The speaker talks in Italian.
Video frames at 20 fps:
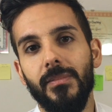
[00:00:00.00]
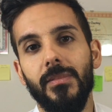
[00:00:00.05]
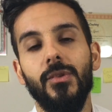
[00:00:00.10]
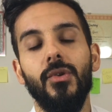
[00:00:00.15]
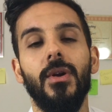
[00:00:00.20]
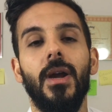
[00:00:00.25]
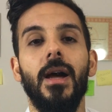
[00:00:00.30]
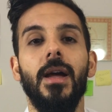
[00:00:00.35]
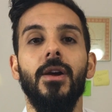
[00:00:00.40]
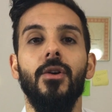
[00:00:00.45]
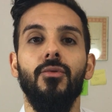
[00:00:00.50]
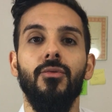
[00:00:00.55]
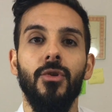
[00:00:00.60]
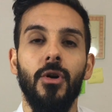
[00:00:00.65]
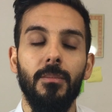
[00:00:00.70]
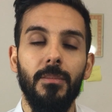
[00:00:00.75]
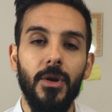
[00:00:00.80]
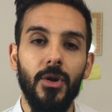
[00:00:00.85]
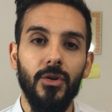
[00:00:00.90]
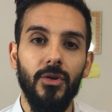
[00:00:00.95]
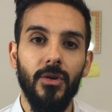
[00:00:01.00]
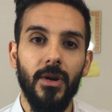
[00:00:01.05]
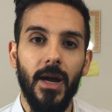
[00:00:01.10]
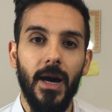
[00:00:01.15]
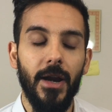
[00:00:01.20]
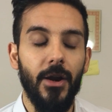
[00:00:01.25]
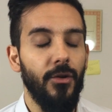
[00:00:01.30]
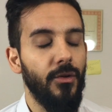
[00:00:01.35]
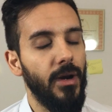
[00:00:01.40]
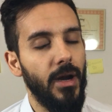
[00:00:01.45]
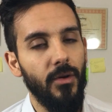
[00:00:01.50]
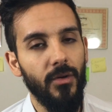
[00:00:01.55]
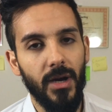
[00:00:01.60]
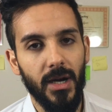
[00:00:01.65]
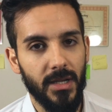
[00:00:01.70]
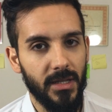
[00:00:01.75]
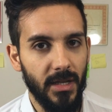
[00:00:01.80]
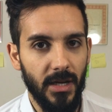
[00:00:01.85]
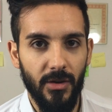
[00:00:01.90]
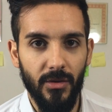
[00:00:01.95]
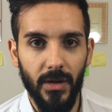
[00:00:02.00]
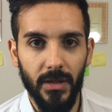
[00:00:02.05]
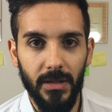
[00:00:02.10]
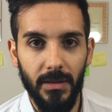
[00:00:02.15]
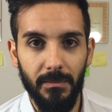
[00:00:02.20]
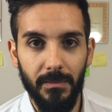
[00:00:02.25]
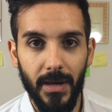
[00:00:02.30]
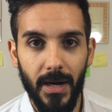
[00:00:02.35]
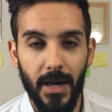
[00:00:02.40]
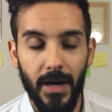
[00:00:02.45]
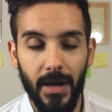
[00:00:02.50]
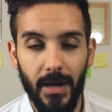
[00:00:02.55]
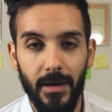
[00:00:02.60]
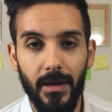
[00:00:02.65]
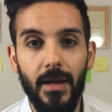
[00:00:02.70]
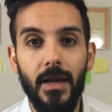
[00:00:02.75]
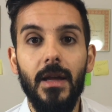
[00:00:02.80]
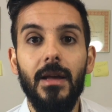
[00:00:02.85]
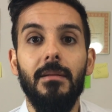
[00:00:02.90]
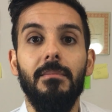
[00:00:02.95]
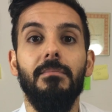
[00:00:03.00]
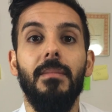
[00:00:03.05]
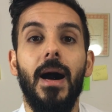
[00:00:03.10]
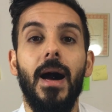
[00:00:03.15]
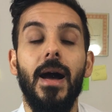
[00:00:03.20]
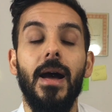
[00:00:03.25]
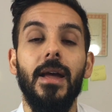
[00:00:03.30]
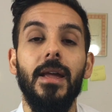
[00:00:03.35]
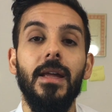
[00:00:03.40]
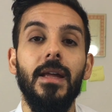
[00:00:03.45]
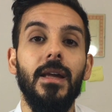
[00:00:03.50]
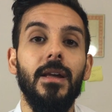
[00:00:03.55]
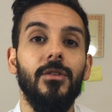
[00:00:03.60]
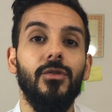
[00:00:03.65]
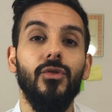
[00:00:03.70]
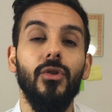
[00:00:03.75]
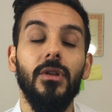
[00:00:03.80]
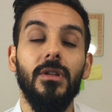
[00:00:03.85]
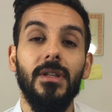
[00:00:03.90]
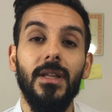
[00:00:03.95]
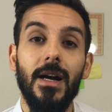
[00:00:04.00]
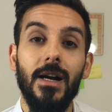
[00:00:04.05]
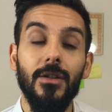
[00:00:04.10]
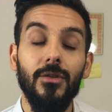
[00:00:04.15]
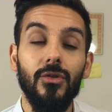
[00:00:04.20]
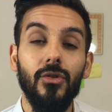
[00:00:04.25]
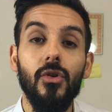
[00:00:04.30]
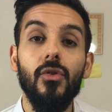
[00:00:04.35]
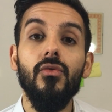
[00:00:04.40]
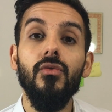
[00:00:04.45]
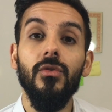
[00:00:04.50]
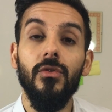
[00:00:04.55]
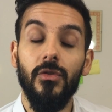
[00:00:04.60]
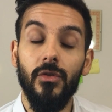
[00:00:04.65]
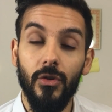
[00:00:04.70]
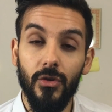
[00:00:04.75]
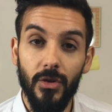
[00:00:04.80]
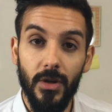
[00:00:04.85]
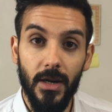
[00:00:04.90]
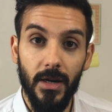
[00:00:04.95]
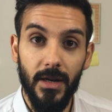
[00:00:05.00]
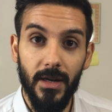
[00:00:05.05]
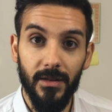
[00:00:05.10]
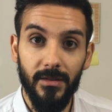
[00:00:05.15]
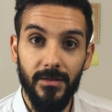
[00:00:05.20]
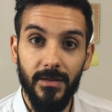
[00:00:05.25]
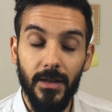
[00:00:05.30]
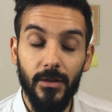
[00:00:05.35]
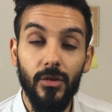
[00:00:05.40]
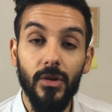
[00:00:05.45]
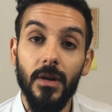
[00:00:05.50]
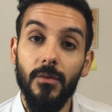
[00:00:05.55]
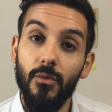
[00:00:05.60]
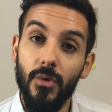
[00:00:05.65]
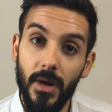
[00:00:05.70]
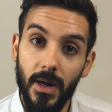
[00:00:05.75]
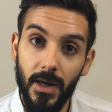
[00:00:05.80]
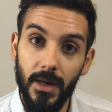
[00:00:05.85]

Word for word: Non hai un obbligo di orario, non hai un cartellino da timbrare, ma hai soltanto un sogno nel cassetto che vuoi